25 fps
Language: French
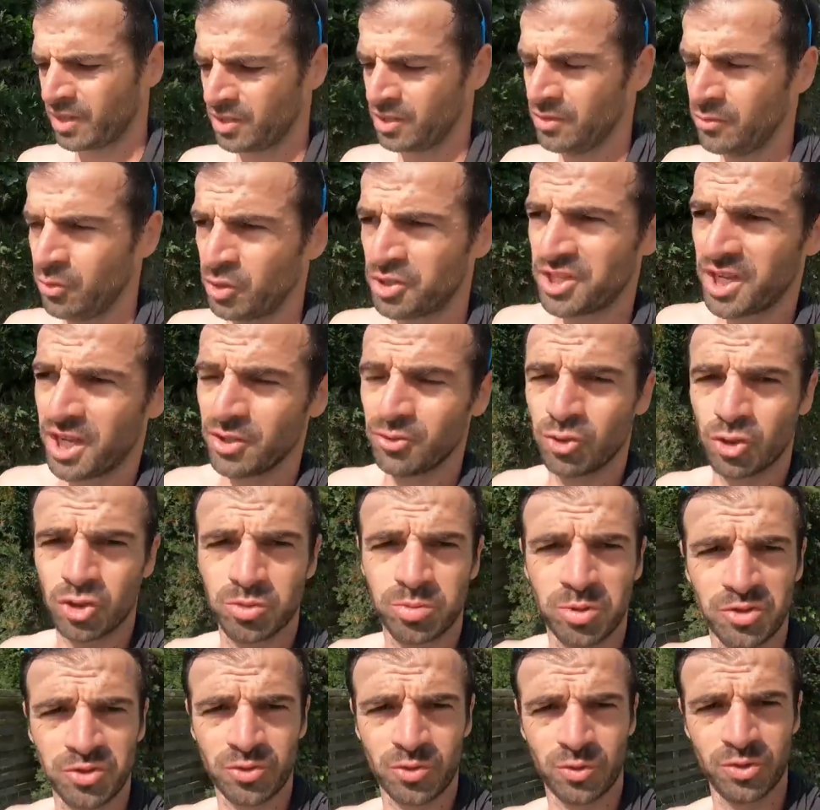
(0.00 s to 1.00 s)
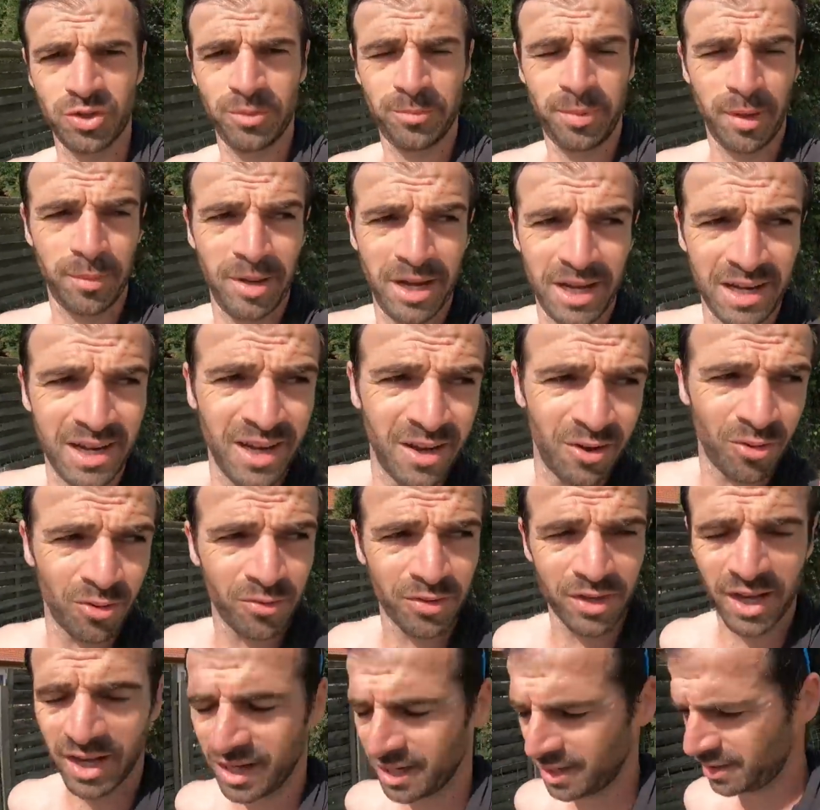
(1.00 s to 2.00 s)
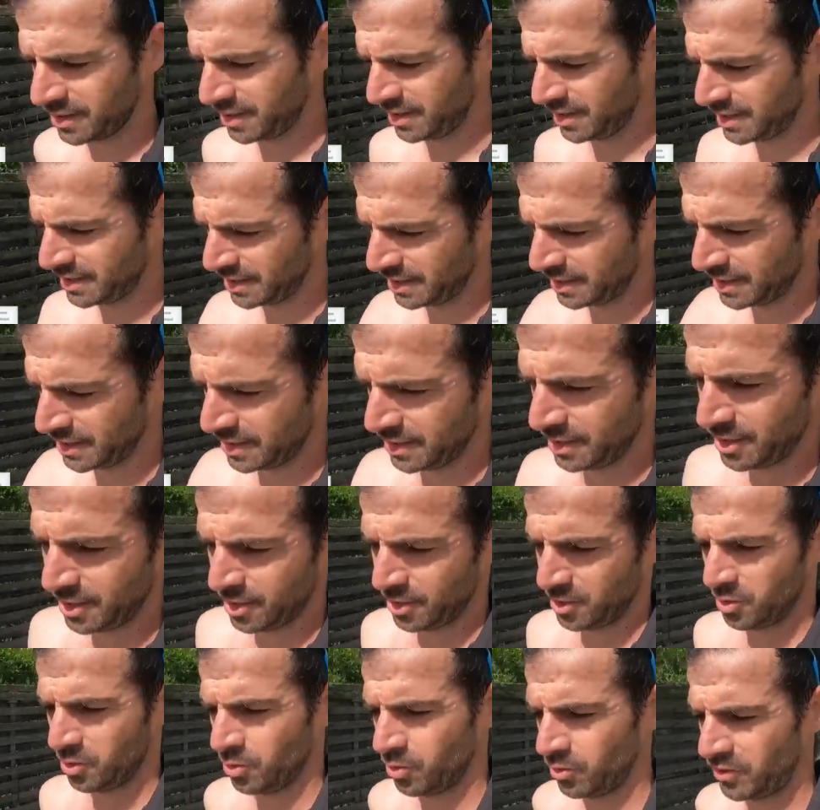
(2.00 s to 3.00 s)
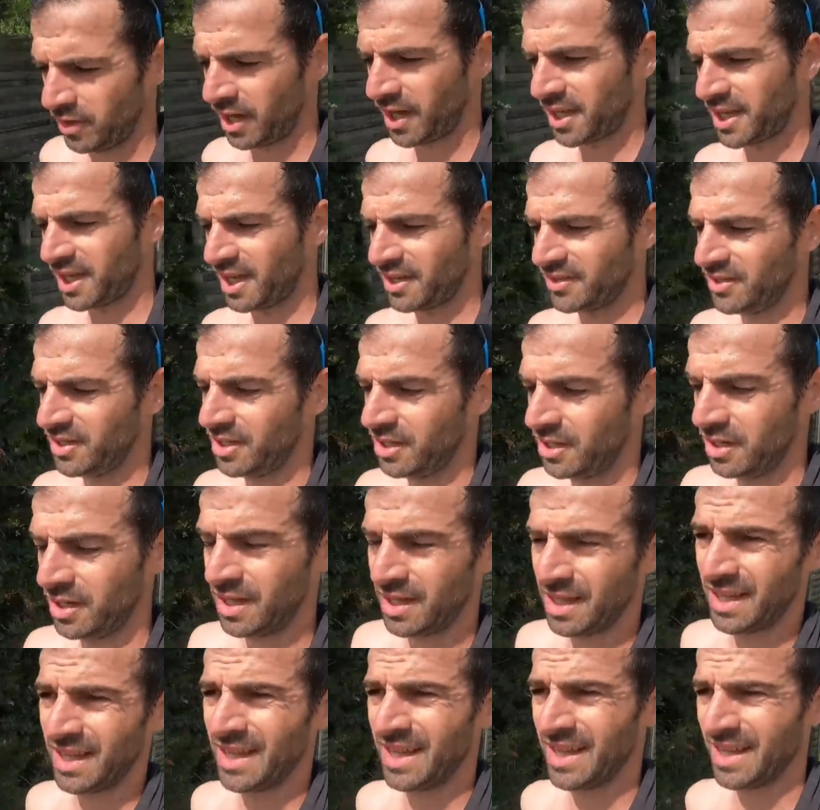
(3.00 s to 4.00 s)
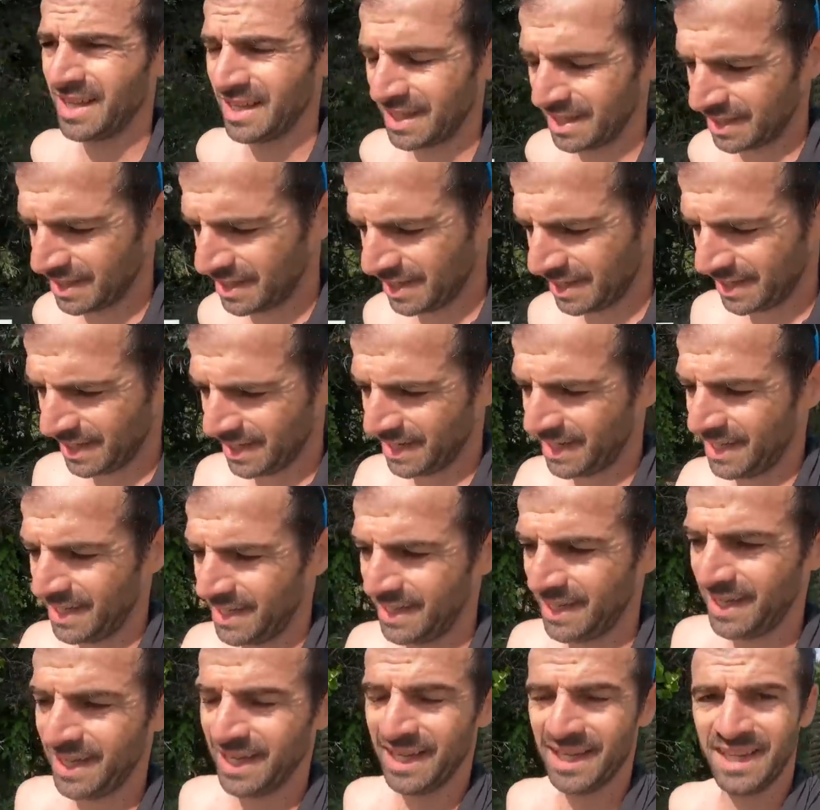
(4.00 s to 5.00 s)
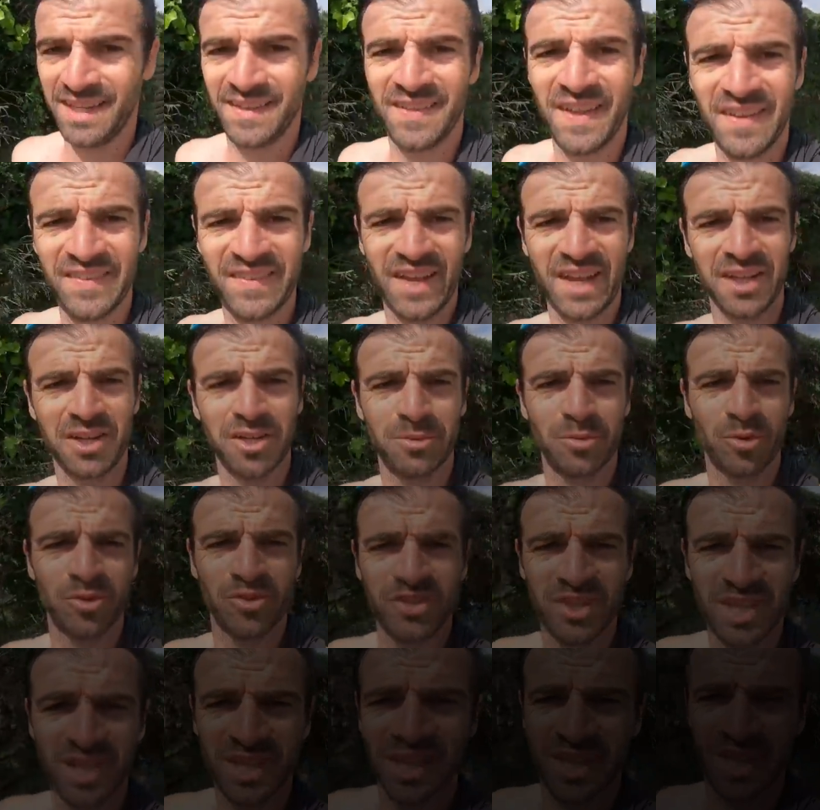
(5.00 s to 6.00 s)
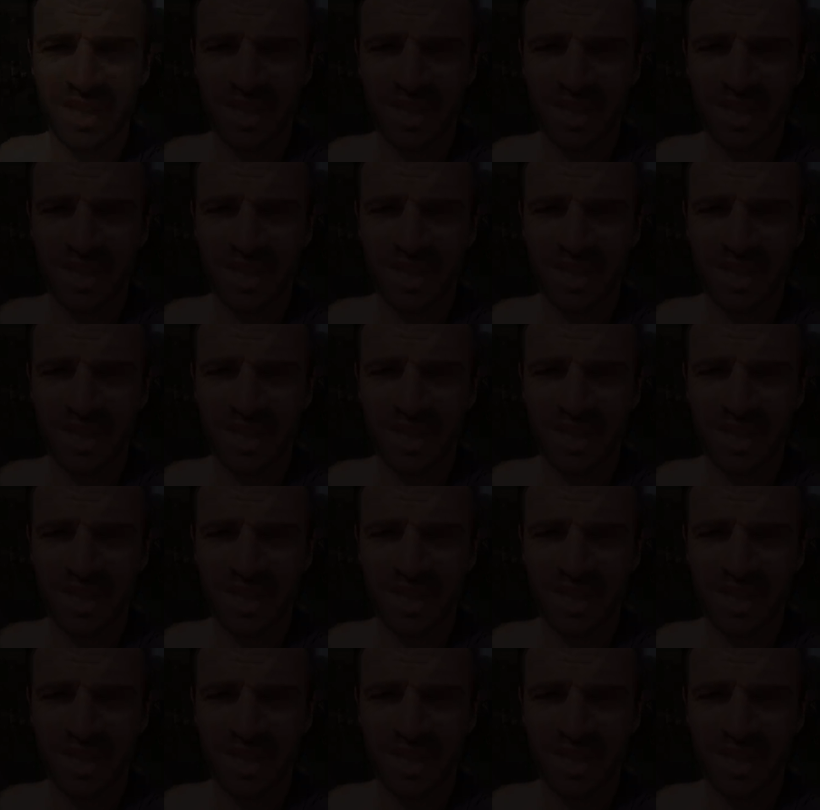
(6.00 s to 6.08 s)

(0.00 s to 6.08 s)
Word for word: Niveau cardio, je pense qu'on est pas mal. On verra. On va regarder les, datas, comme on dit.